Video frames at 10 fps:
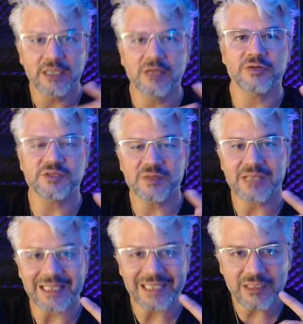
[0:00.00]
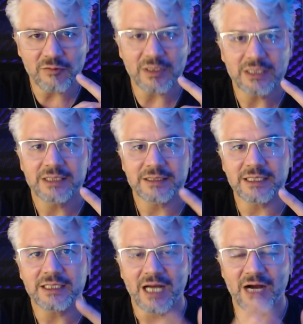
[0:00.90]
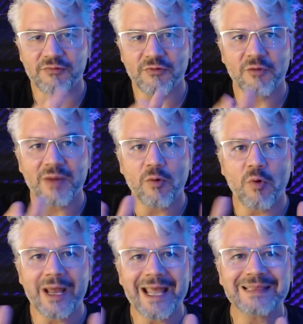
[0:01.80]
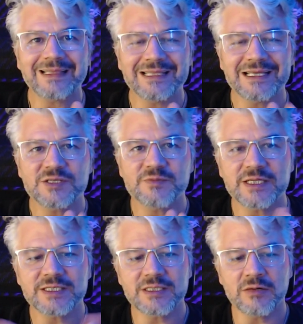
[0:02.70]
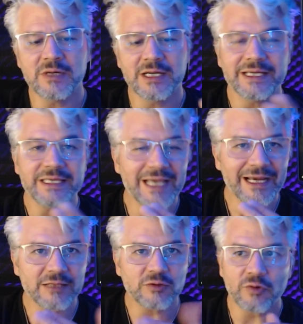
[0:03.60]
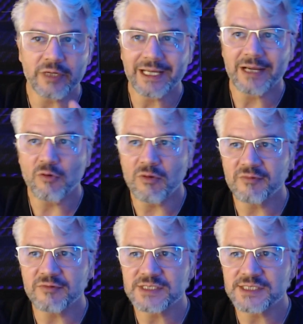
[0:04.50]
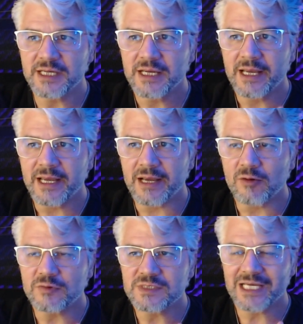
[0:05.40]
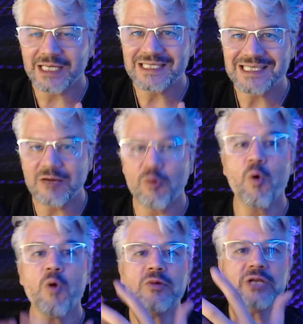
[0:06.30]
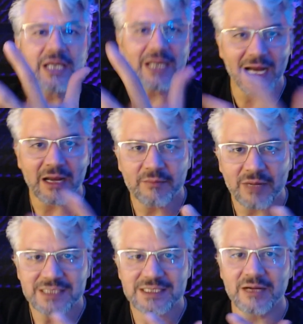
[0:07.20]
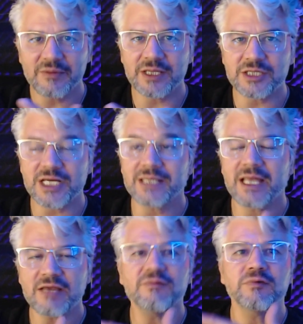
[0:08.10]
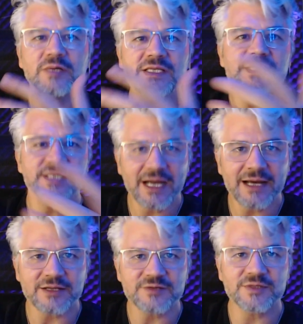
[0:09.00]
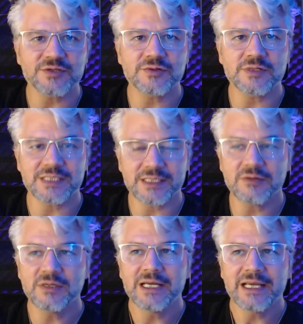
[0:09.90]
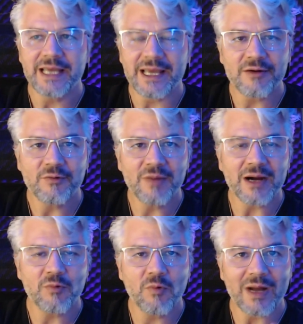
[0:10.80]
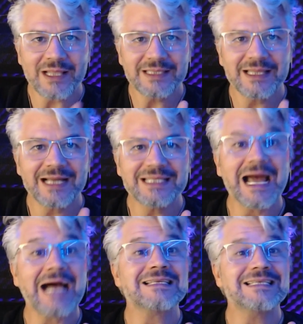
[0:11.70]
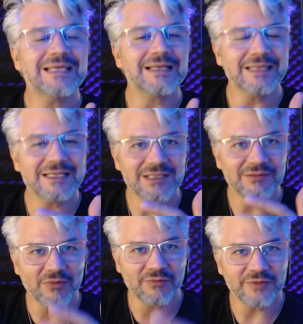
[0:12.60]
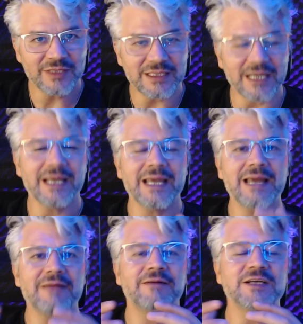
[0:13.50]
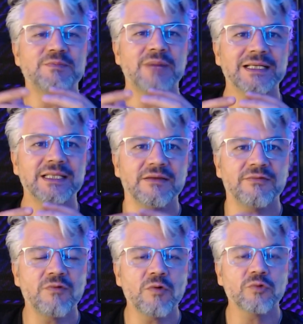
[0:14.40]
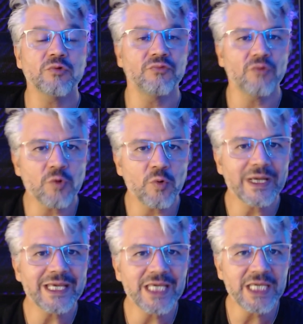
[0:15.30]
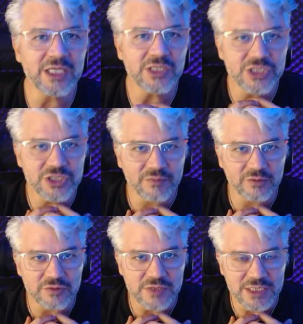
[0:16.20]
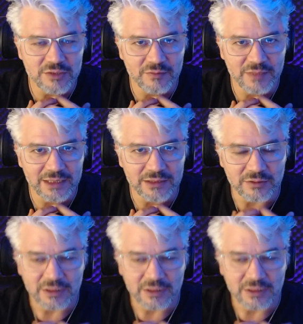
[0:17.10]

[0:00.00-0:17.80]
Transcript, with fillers: conhecimento da língua, né? a forma correta de expressão e a retórica é como você é, consegue se comunicar, basicamente, e até influenciar as pessoas. Né? Então é uma qualidade a ser desenvolvida, faz parte de, do foro íntimo do ser humano.